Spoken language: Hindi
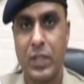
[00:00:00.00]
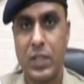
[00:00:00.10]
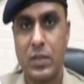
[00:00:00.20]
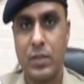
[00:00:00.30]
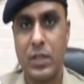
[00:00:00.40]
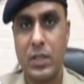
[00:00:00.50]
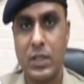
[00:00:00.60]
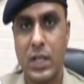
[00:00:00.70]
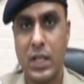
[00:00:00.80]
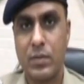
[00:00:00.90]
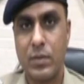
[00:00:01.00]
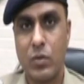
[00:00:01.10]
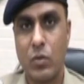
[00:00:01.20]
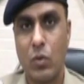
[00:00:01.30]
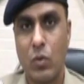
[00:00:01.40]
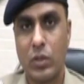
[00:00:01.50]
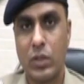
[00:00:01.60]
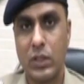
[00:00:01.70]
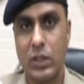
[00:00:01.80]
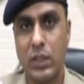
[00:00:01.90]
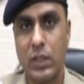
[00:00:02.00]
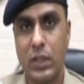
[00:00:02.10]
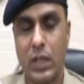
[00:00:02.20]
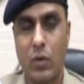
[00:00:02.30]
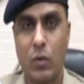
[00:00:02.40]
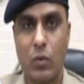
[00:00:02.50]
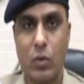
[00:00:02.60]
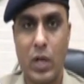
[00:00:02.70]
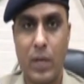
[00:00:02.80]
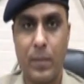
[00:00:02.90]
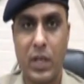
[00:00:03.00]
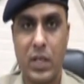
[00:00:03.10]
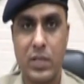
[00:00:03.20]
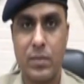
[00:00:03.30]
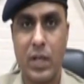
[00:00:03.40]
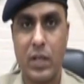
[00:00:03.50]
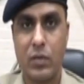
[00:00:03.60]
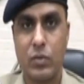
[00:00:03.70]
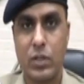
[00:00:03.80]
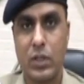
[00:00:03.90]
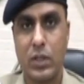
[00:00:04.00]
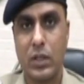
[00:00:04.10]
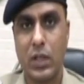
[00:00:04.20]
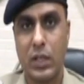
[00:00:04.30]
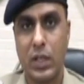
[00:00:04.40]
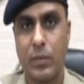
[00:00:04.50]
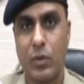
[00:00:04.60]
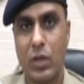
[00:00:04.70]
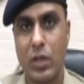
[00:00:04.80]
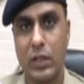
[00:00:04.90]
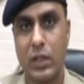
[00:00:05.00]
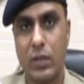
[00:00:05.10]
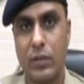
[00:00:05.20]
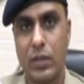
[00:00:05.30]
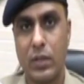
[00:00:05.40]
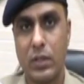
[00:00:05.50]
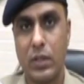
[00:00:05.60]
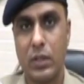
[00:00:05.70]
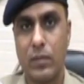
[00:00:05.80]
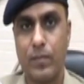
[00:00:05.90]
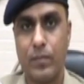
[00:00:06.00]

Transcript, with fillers: इसमें जांच में जो और तथ्य या और कोई नाम प्रकाश में आएंगे उसके आधार पर और आगे कार्रवाई की जाएगी